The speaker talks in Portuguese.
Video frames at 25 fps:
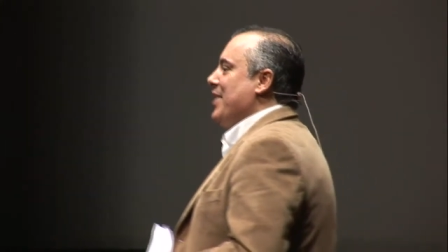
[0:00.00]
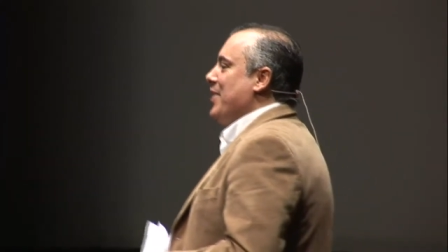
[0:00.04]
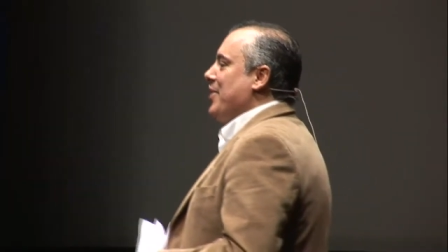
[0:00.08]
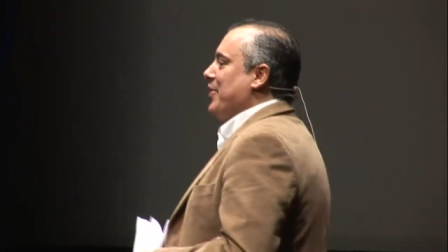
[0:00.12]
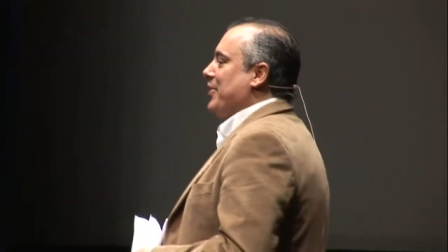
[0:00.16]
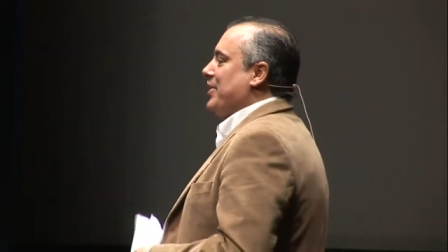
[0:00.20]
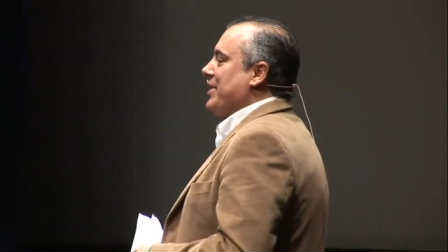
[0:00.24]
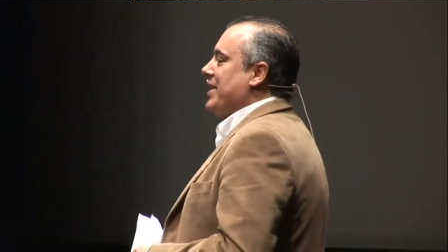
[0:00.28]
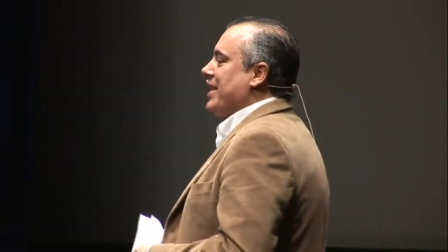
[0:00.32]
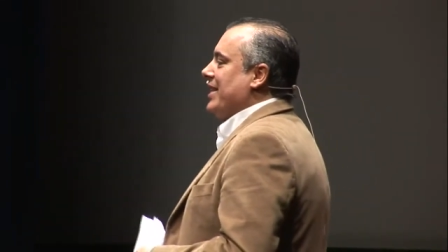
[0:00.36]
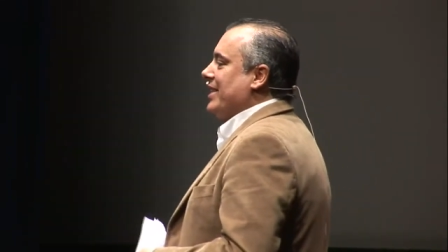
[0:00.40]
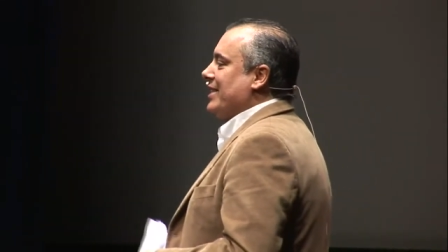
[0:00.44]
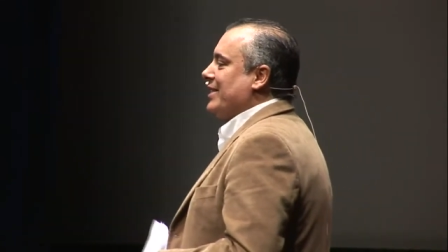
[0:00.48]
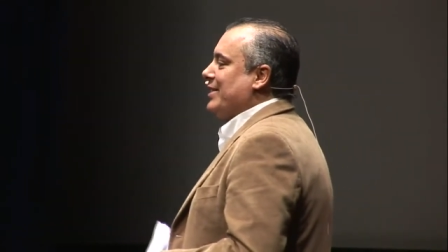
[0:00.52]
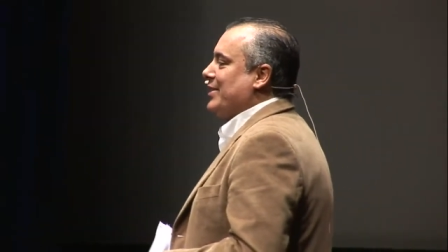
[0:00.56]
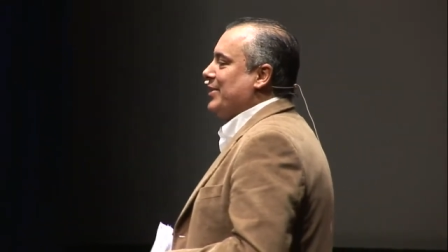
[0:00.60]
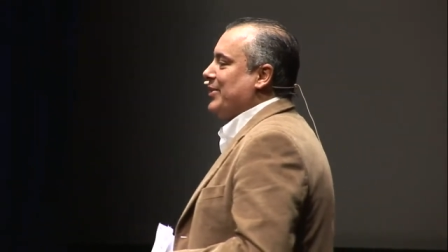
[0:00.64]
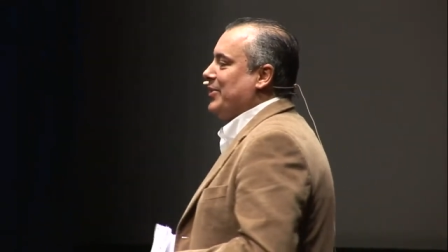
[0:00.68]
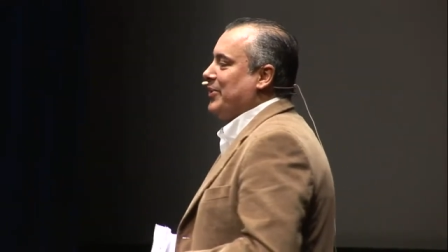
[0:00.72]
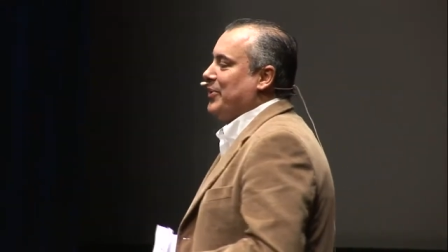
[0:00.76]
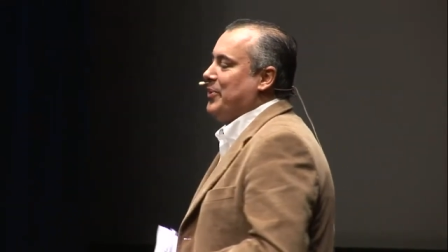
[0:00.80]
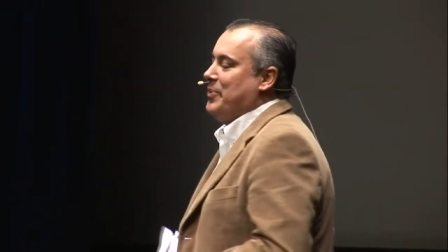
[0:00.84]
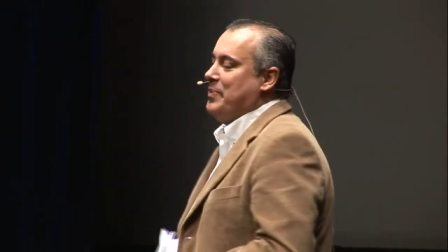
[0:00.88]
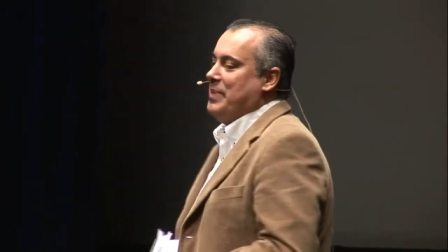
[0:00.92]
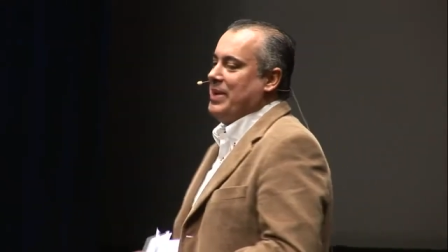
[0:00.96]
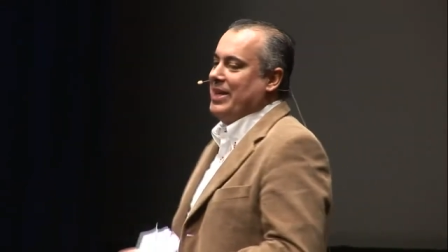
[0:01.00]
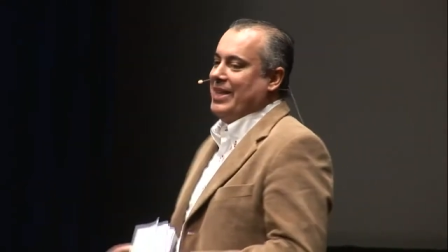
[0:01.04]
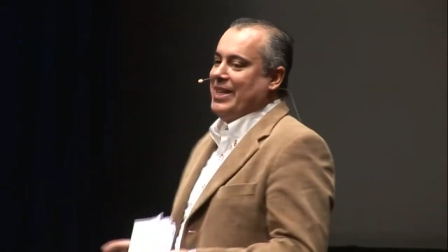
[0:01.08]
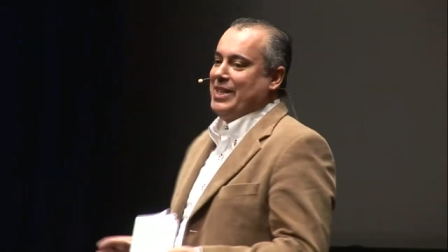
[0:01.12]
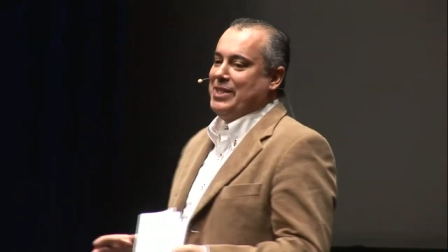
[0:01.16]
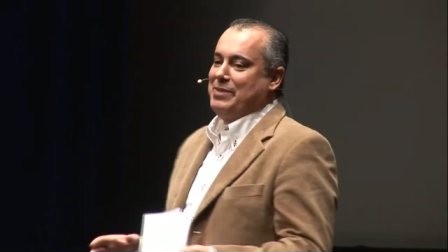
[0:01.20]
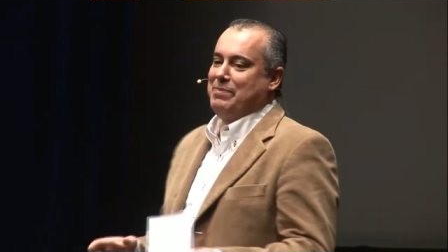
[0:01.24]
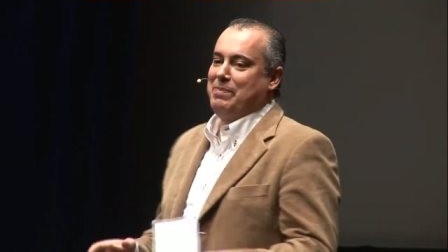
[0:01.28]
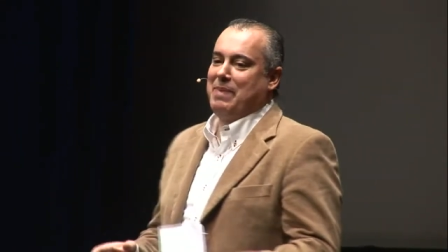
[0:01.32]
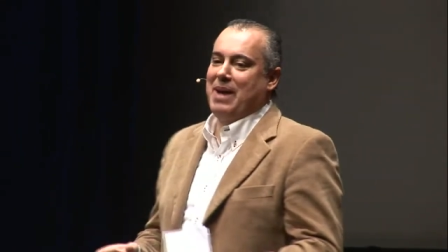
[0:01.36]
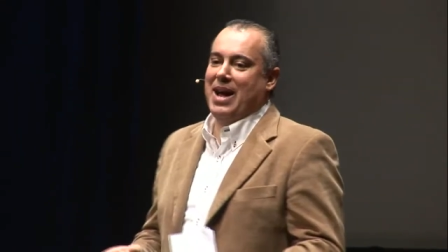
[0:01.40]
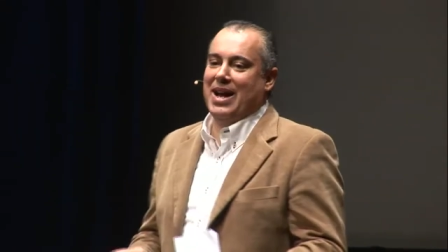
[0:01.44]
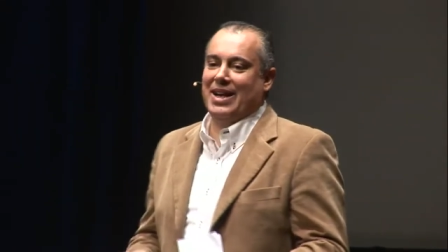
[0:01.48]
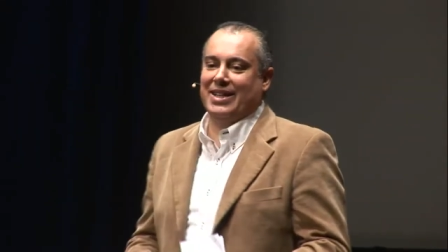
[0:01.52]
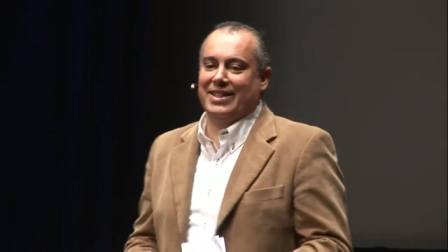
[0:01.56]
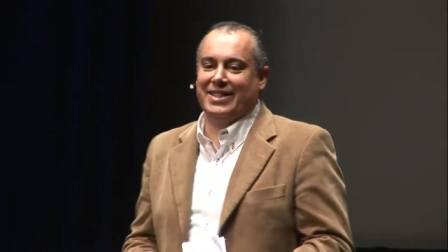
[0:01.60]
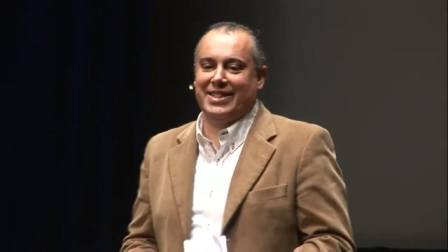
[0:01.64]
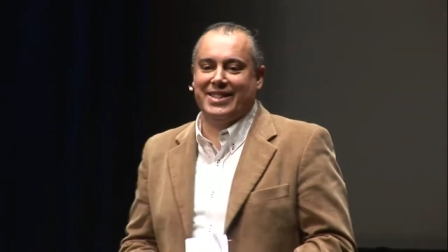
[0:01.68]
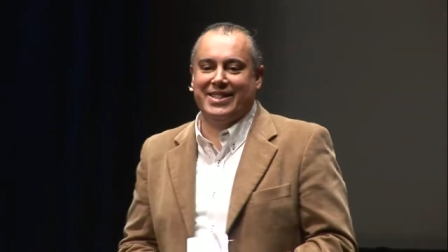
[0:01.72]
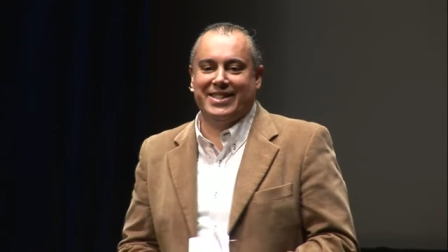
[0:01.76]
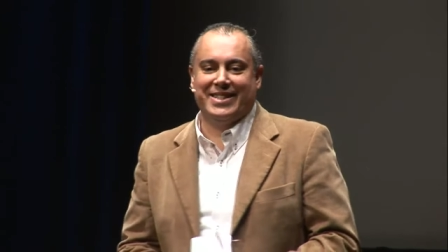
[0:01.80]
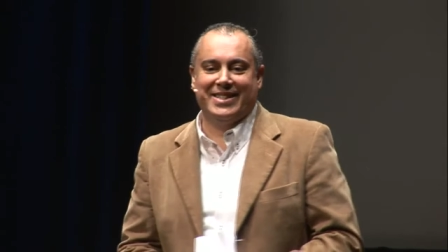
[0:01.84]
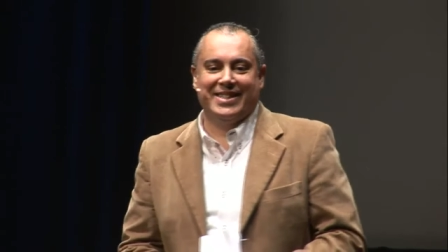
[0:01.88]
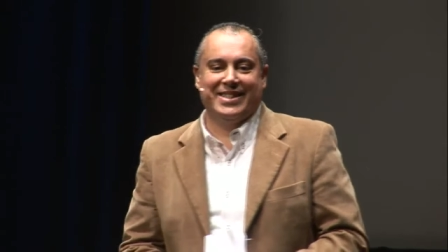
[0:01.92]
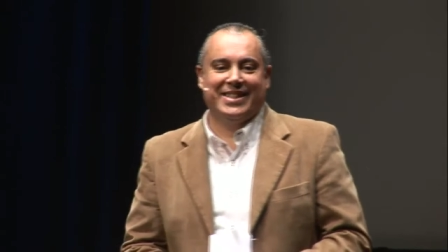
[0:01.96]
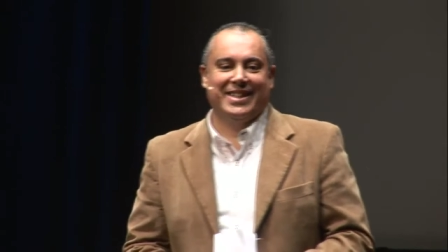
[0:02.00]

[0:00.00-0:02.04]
eu conheço uma das partes,